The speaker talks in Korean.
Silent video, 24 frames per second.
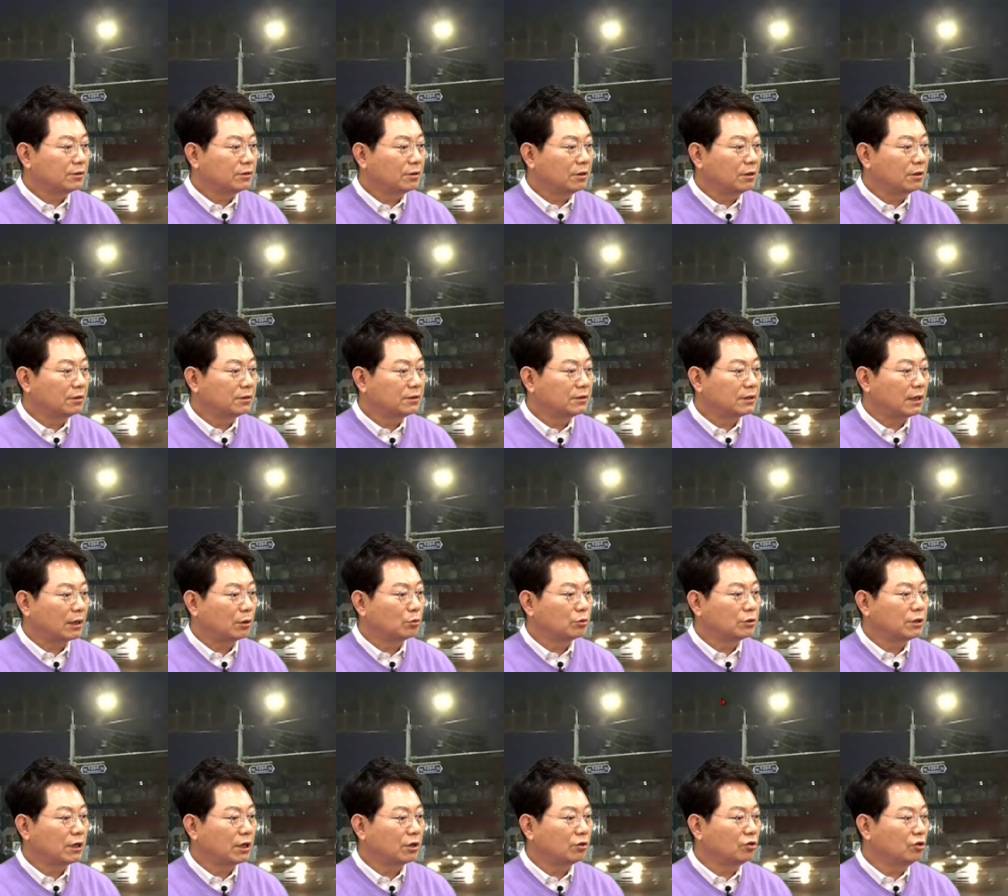자,
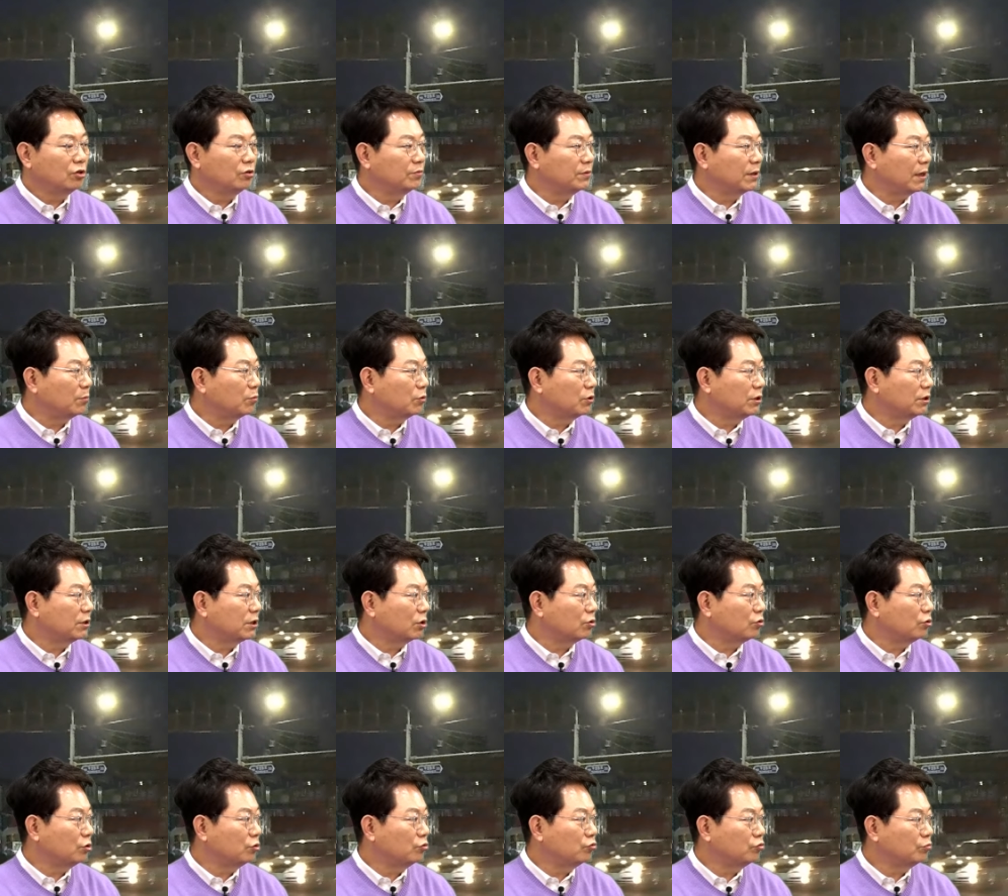자동차에게도 일부 잘못이 있다.
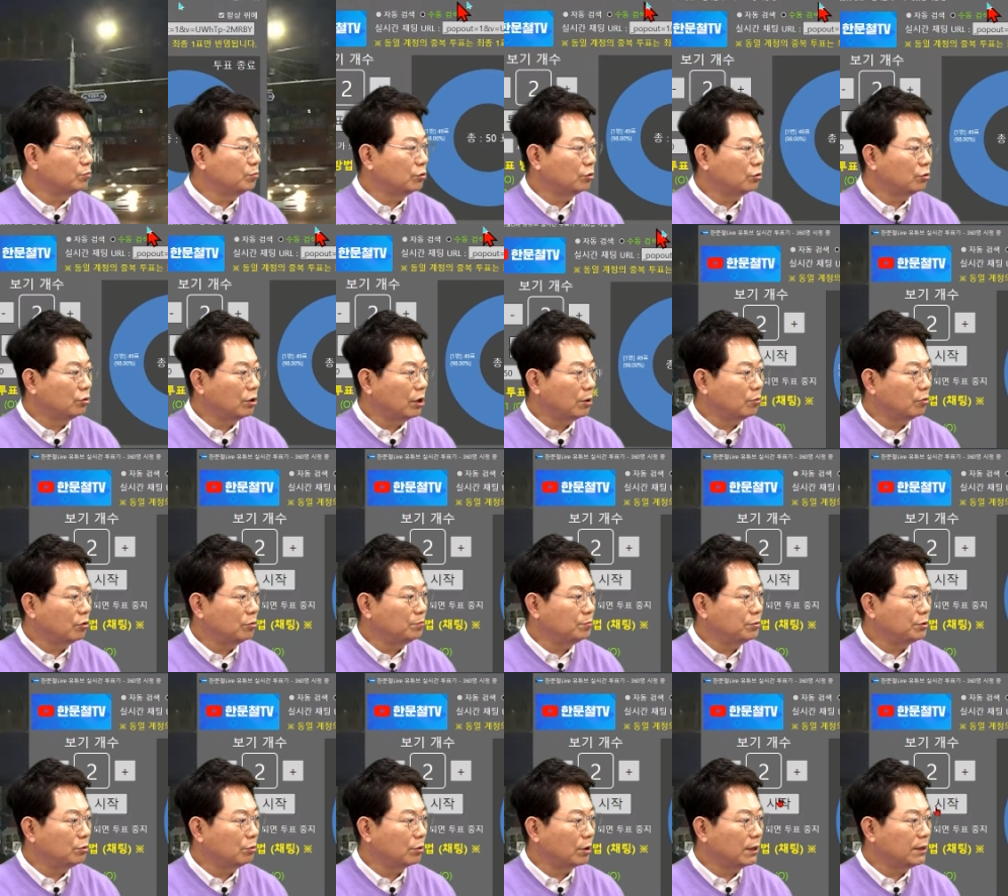이거 투표해 볼
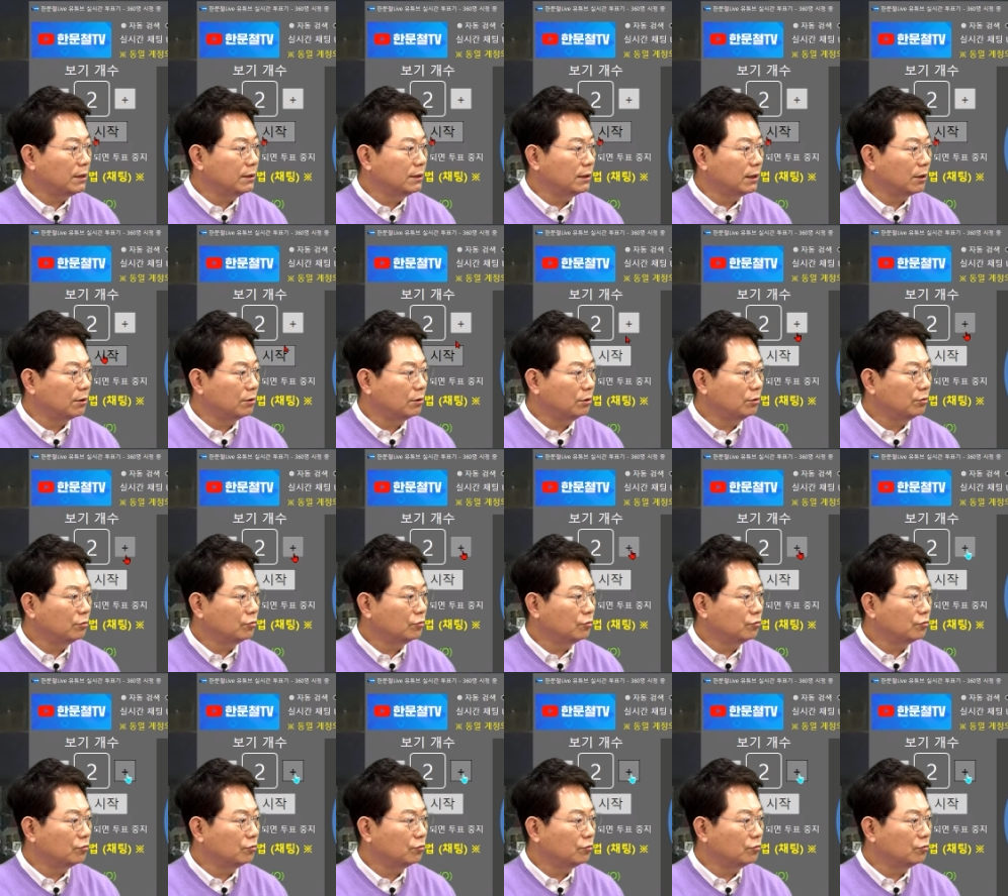필요가 있나요?